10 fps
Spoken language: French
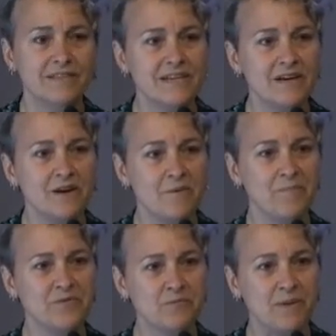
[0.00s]
Des, euh,
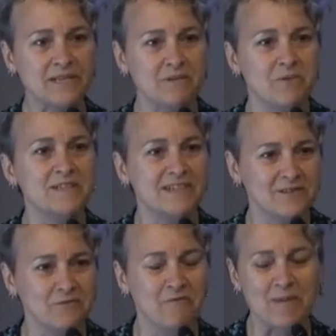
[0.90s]
du patrimoine, ça
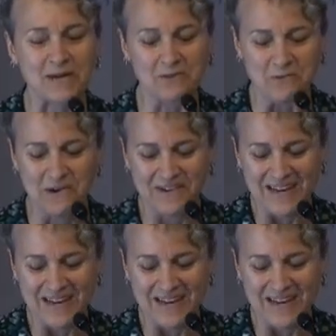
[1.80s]
se trouve partout.